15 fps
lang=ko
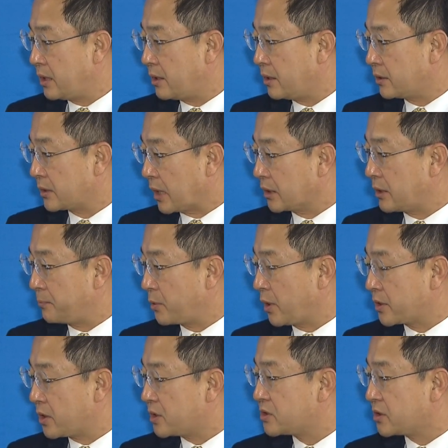어, 당대표가
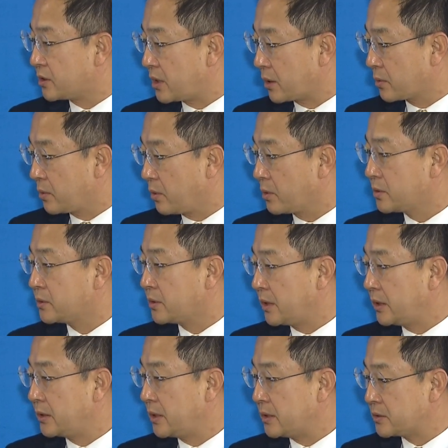결정을 했고
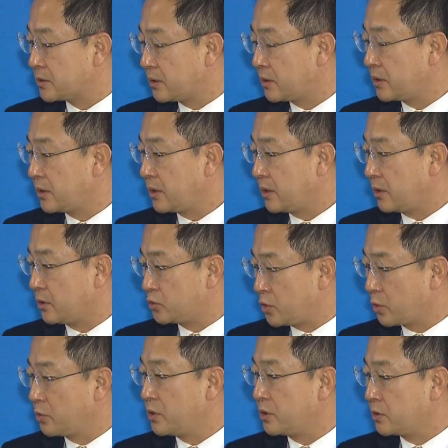그거에 대해서
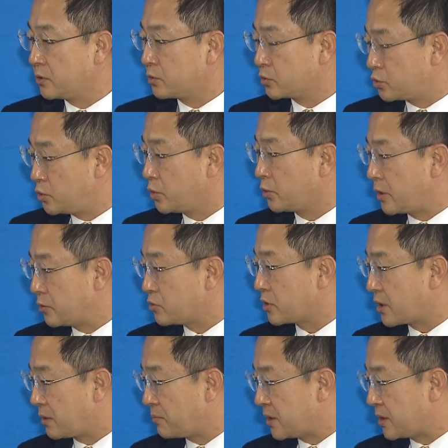최고위원들도 수용을 해줬다는